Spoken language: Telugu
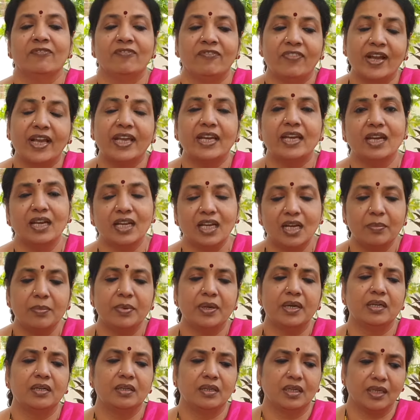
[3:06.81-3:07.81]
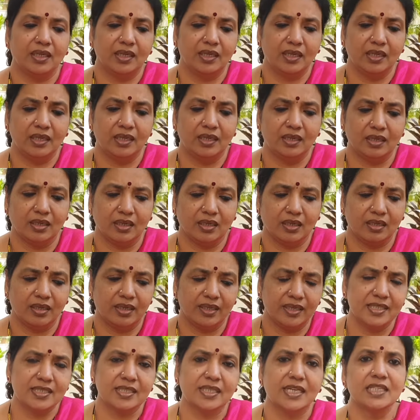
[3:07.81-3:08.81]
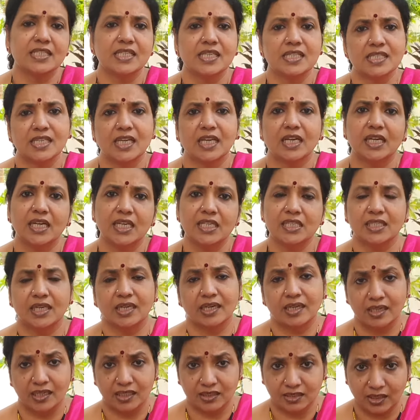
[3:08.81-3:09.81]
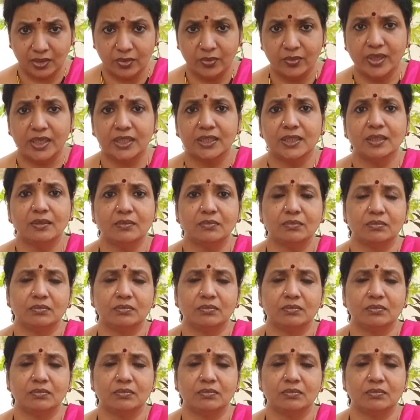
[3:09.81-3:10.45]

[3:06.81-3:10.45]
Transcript: ఫైనల్గా బట్ ఈ ఈ డిస్కషన్స్ అన్నీ జరిగిన తర్వాత